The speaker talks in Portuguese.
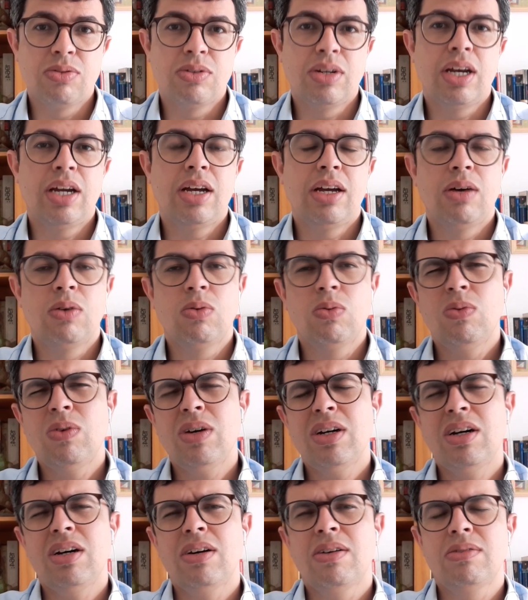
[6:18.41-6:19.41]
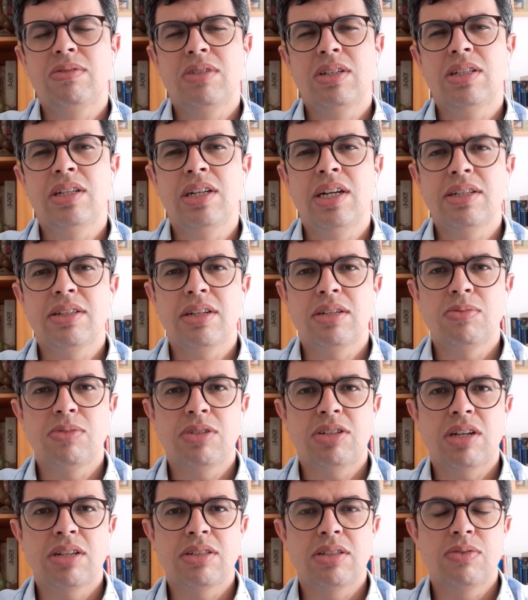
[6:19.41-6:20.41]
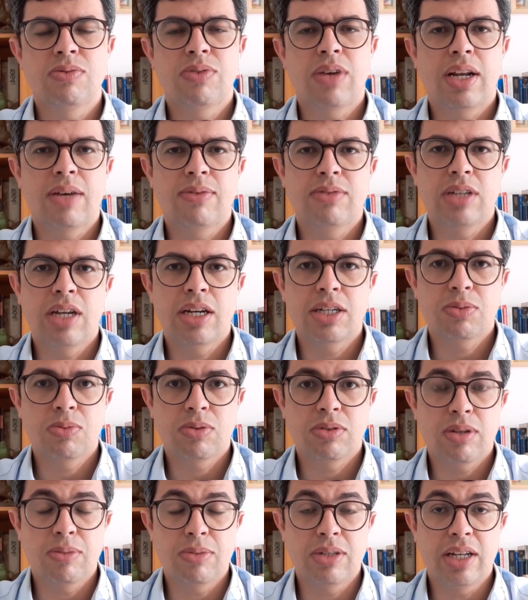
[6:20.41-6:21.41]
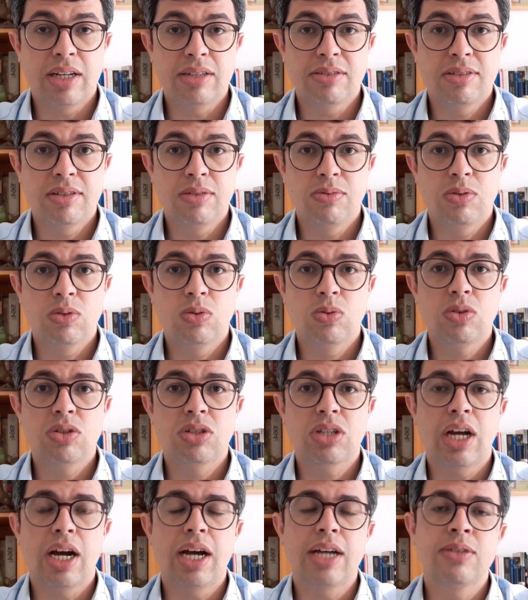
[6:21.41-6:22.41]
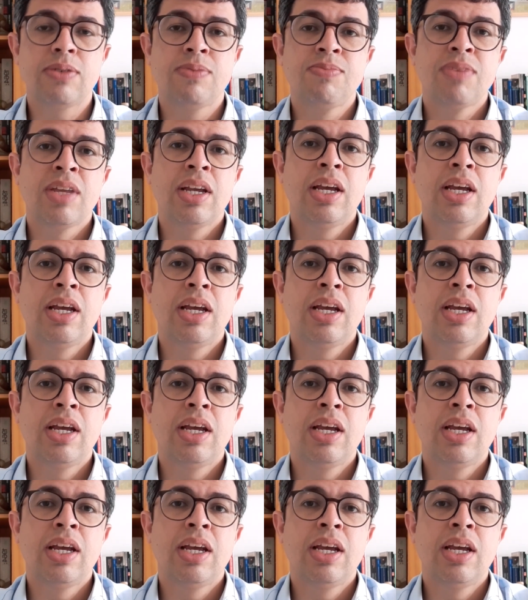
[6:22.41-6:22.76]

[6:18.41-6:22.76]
Né? Uma de direito administrativo falava de responsabilidade civil do Estado